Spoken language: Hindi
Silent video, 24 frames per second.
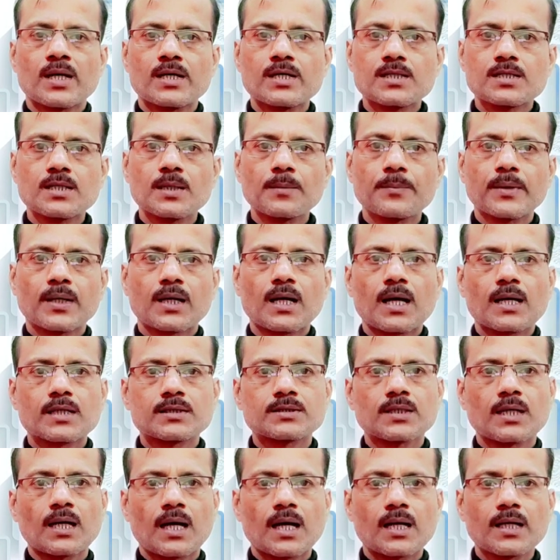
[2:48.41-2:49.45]
इसी प्रकार
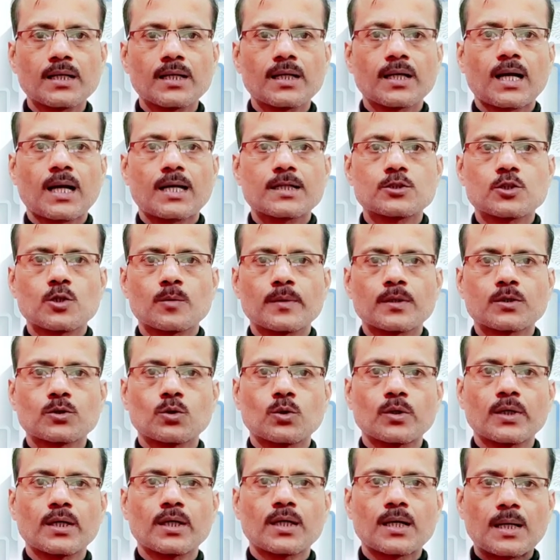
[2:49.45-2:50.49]
से अन्य राज्यों में
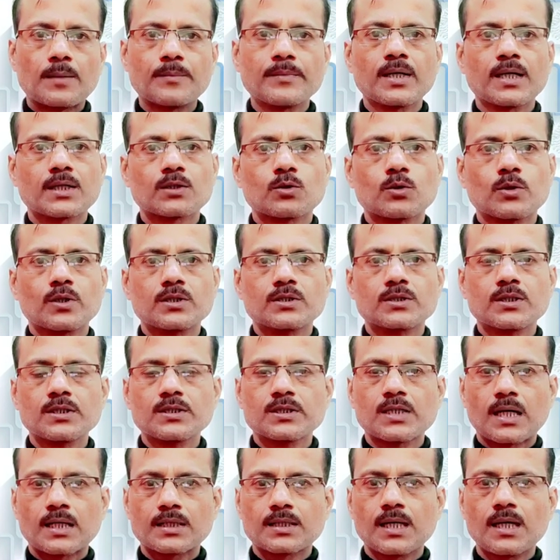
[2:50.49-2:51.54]
थोड़ी कम या थोड़ी सी
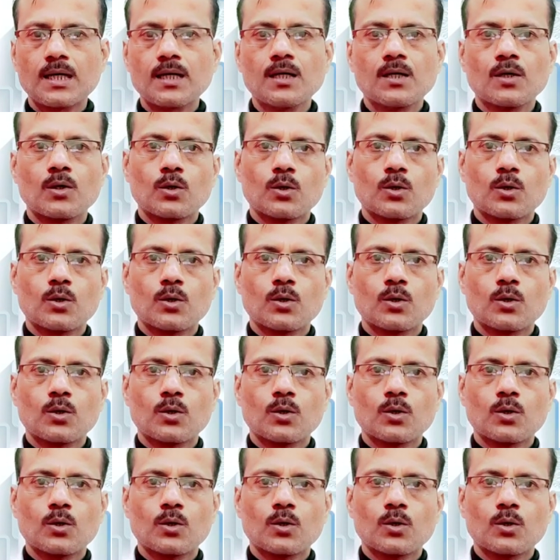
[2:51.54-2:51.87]
ज्यादा